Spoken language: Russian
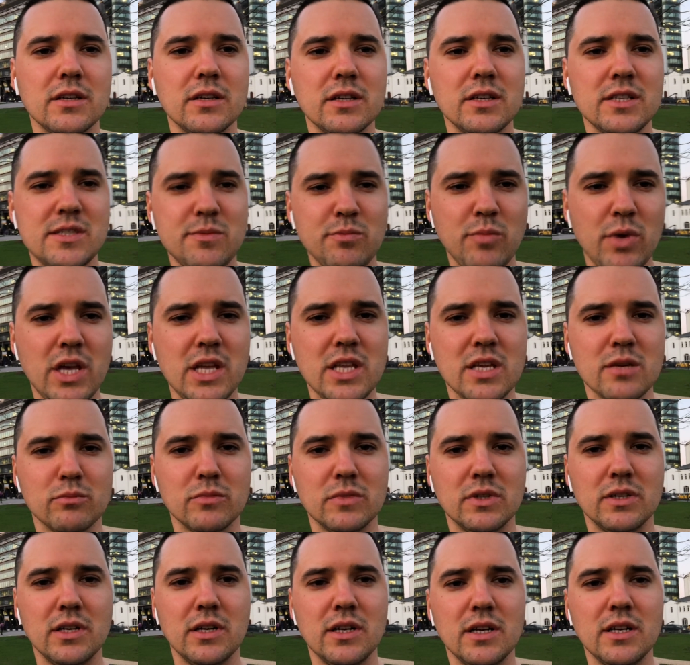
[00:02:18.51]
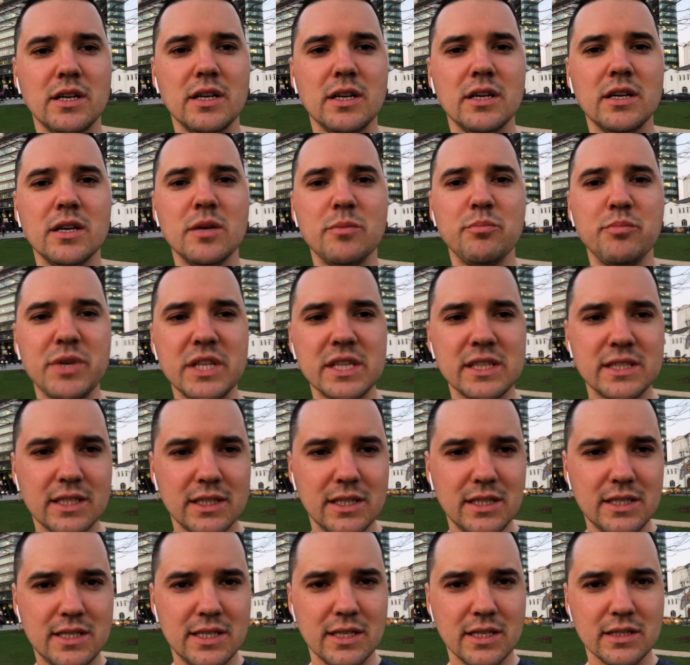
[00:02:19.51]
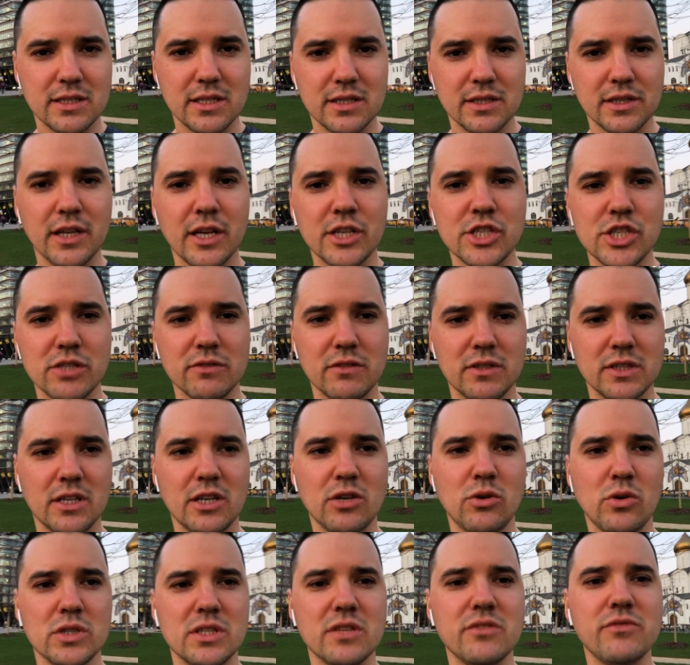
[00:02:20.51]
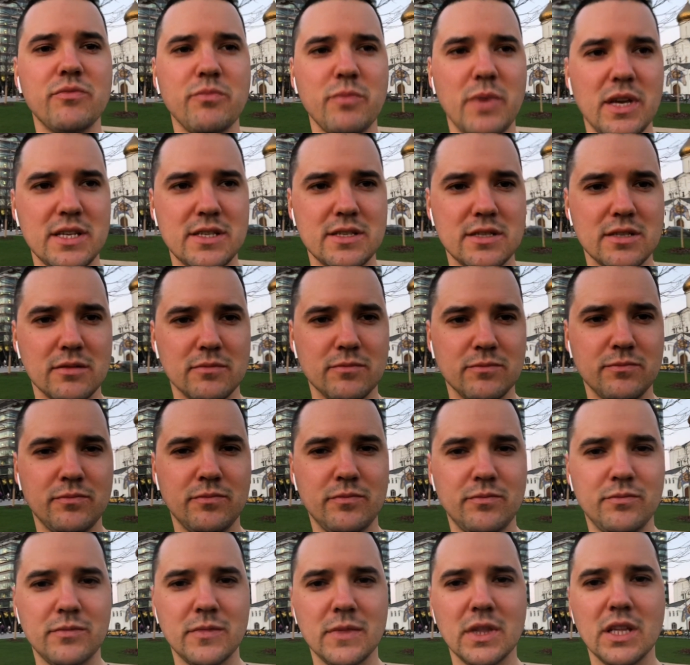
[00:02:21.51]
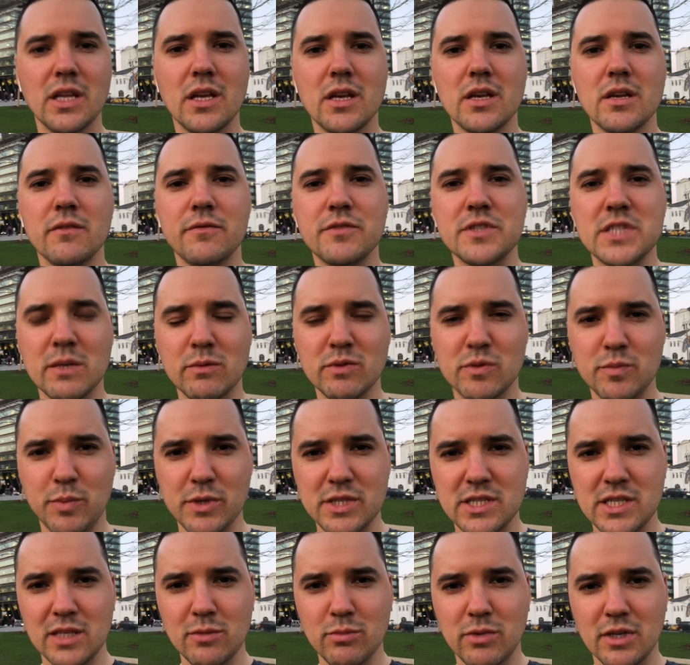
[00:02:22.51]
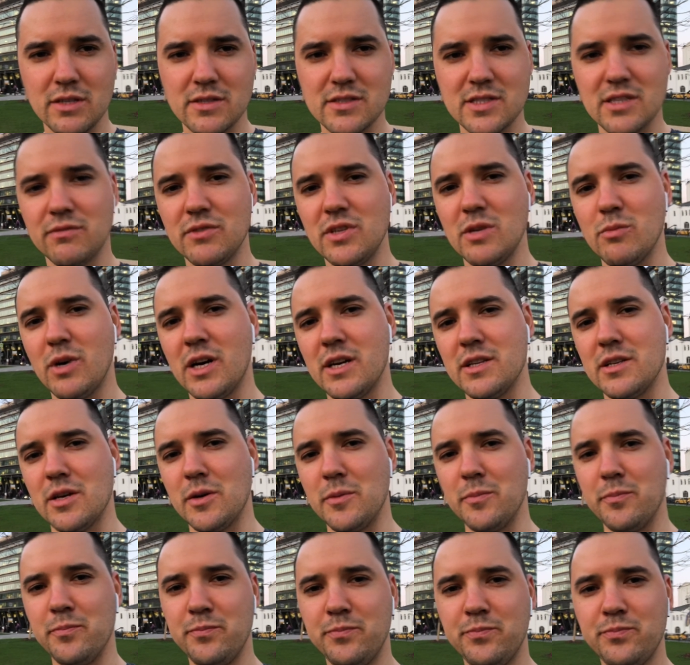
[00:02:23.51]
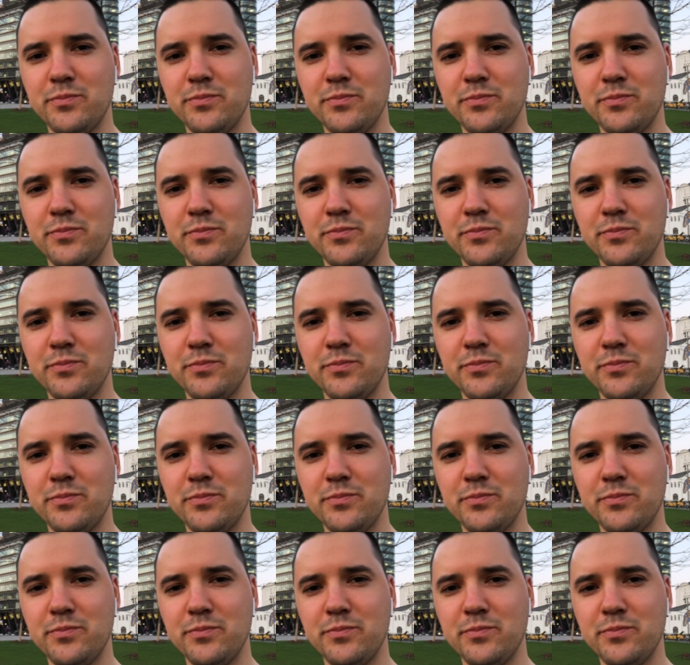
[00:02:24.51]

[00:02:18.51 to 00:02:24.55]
Изменим менталитет нашего народа вместе. Всем спасибо за внимание.